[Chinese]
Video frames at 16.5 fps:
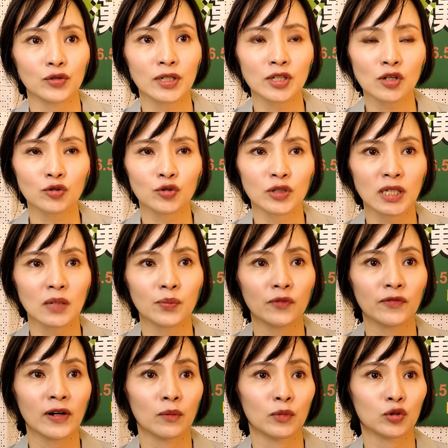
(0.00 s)
所以授权这个
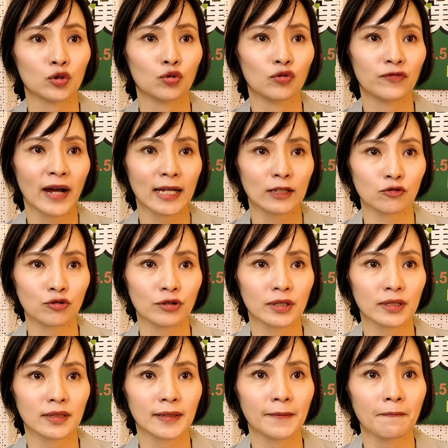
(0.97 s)
部分我们就无法
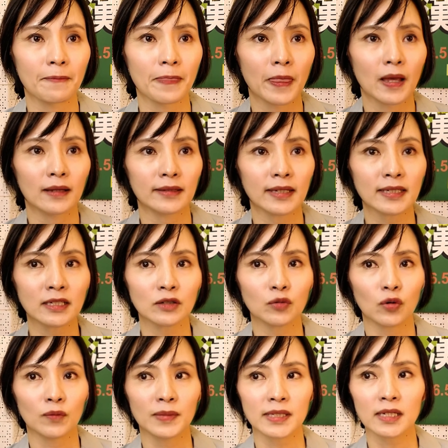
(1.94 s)
确认。但是
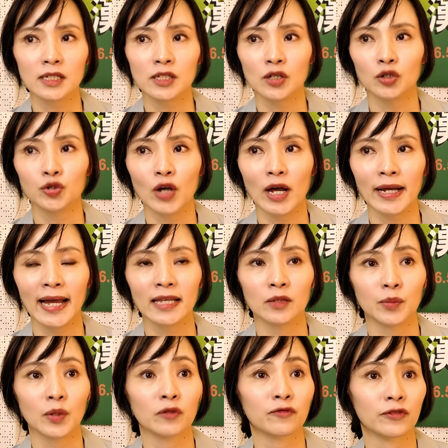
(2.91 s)
我们这个时候就要
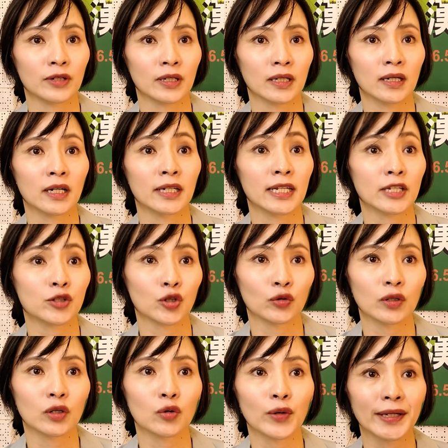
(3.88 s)
看有没有符合合理使
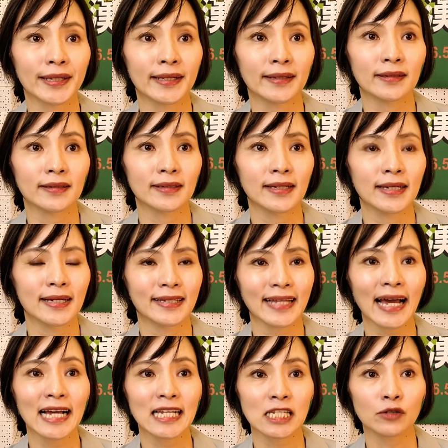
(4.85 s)
用的规定了。
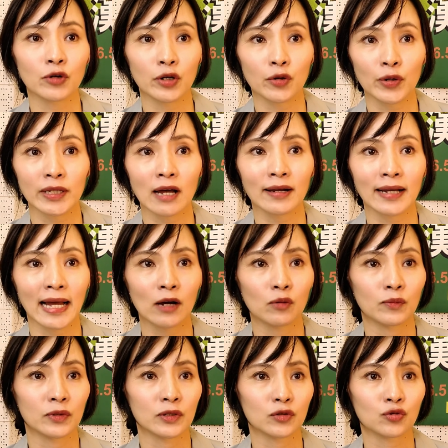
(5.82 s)
那还是回归到刚刚
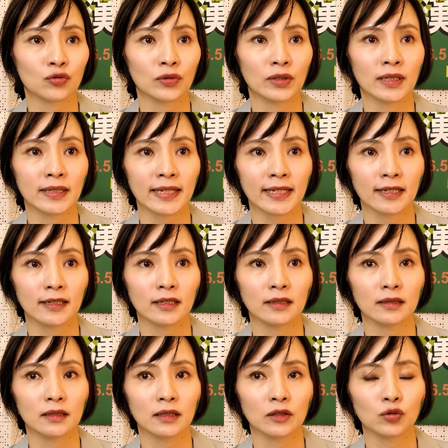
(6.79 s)
我们说的那个
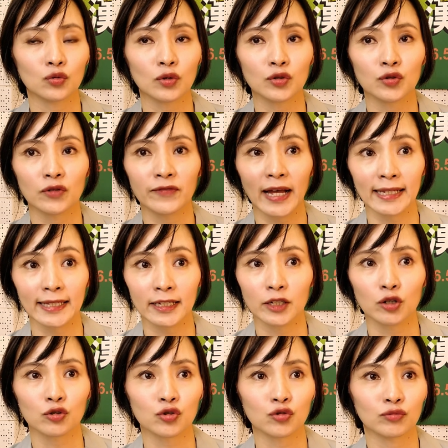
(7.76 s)
著作权法
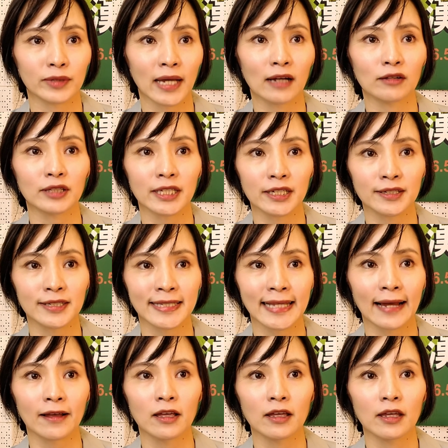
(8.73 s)
第六十五条第二
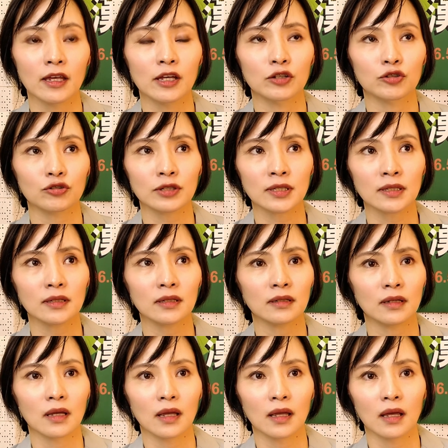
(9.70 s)
项，就
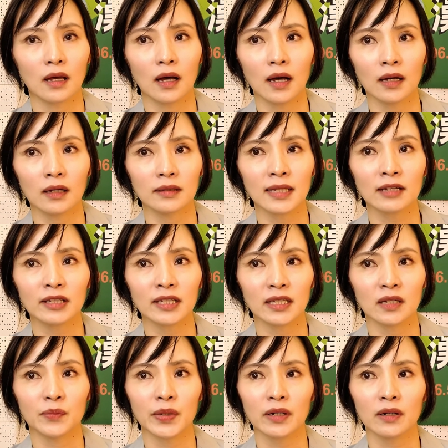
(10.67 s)
是呃，到
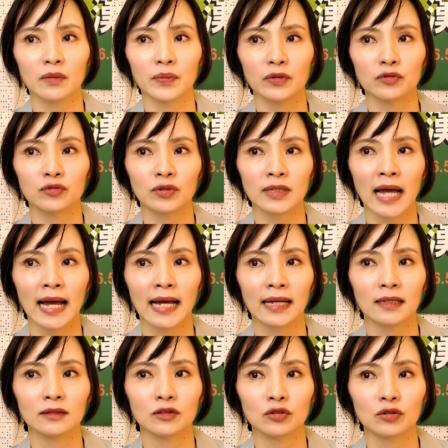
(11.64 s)
底有没有比如说
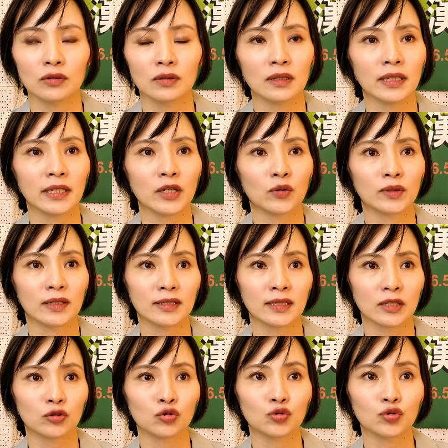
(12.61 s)
他利用的
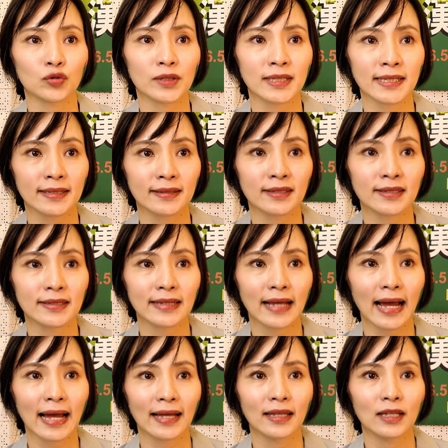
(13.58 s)
这个著作的性质
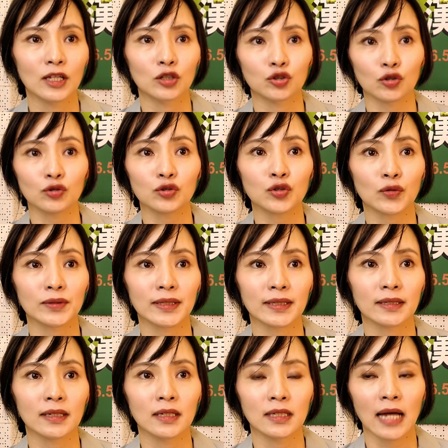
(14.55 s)
啊，种种
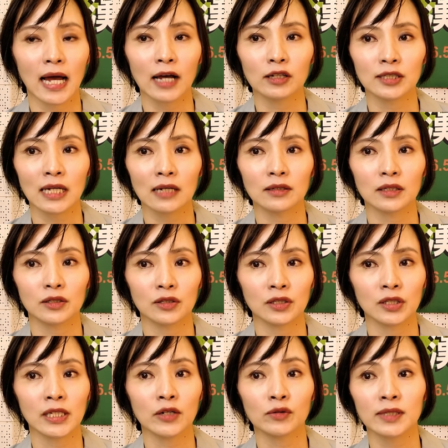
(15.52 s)
的，还有造。
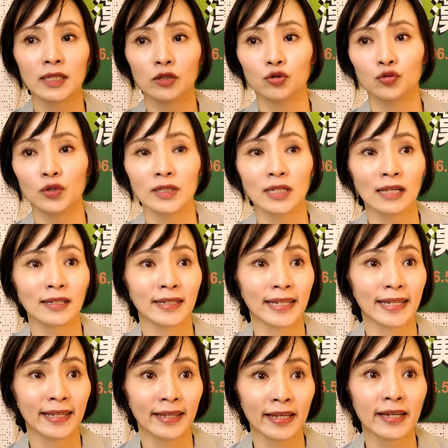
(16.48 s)
利用这个著作造成
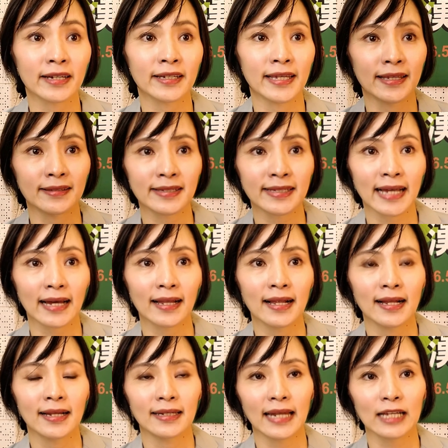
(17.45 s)
的一个影响
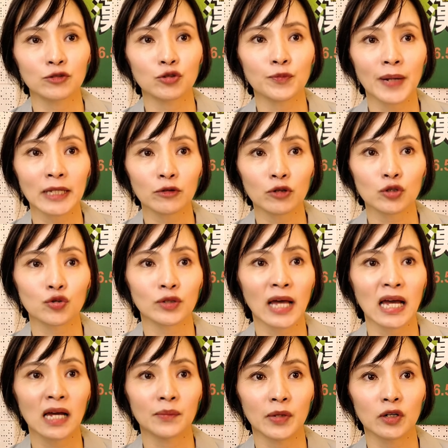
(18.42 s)
来去判断说
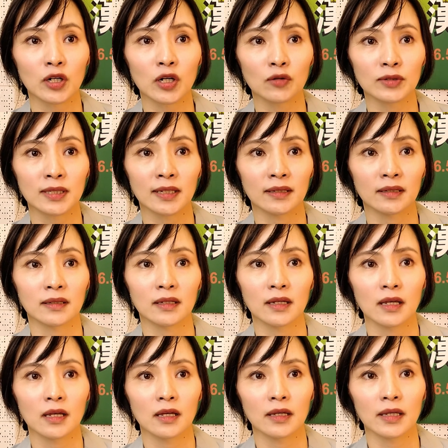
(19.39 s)
它有没有构成
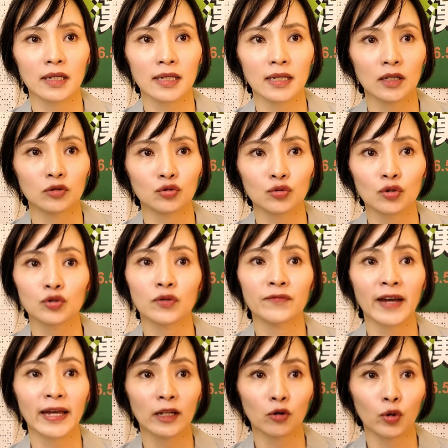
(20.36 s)
一个著作
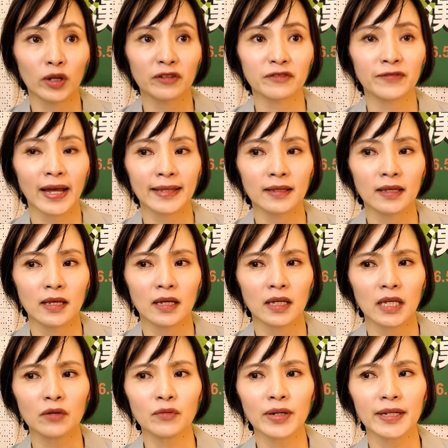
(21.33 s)
权法的违反，
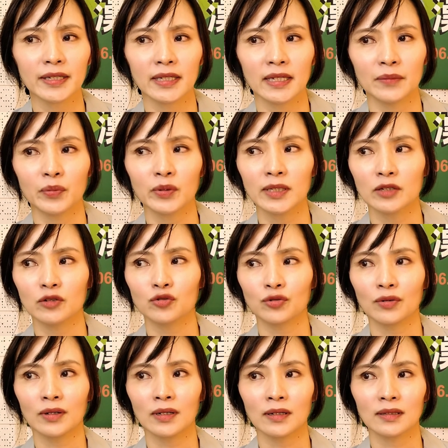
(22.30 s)
因为也不能
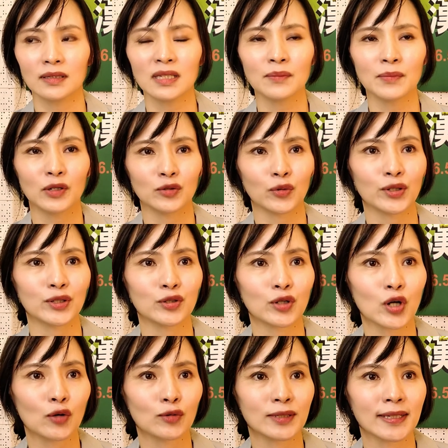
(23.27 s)
说那么容易就
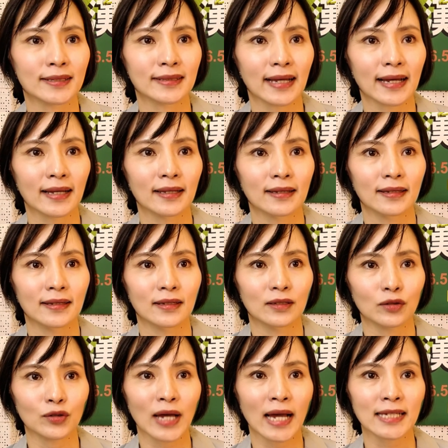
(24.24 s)
构成啦。
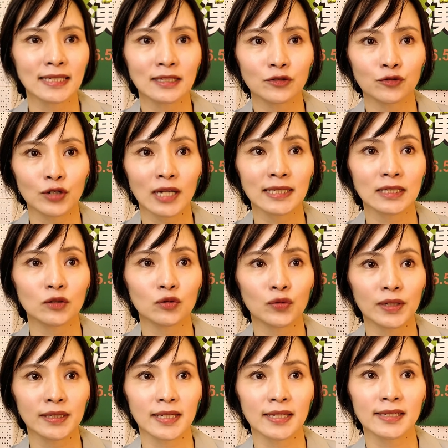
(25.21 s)
嗯，对，还是需要经
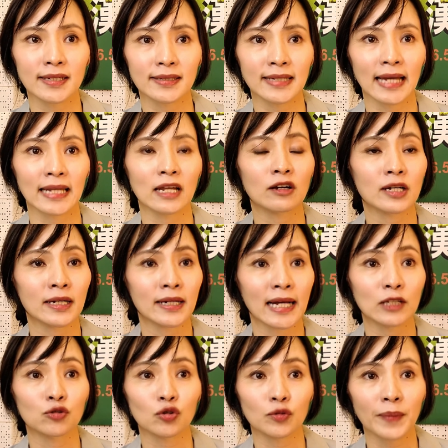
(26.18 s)
过一些审查，那个
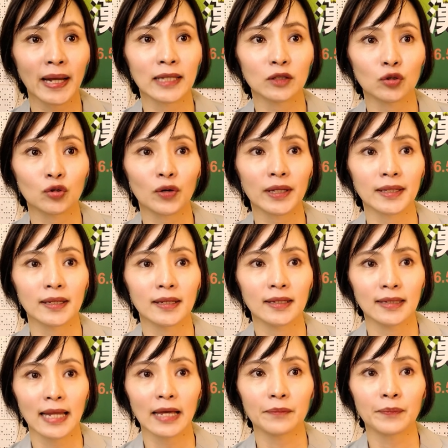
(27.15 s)
案做判断，
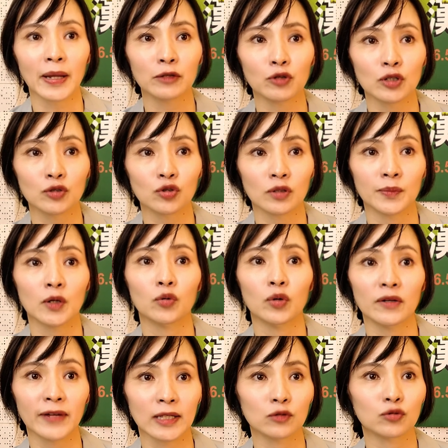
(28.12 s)
来判断说有没有
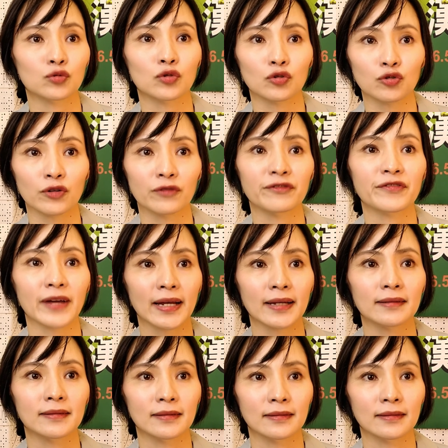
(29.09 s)
违反著作权法。